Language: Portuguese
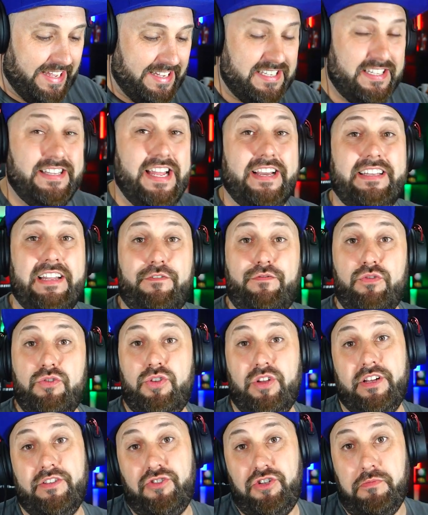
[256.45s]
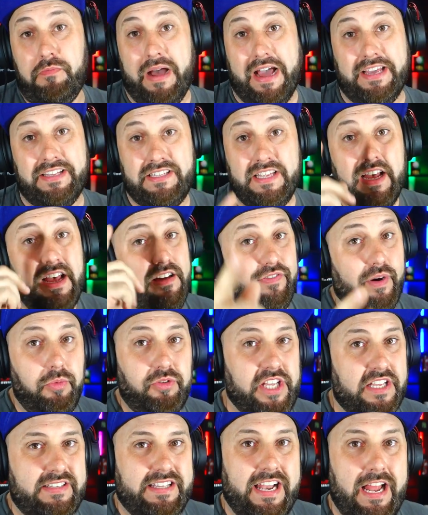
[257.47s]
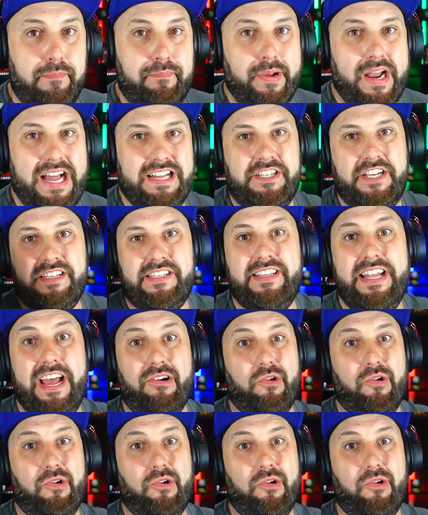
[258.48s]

esse deck tá funcionando demais Vamos testar na prática, se yeah.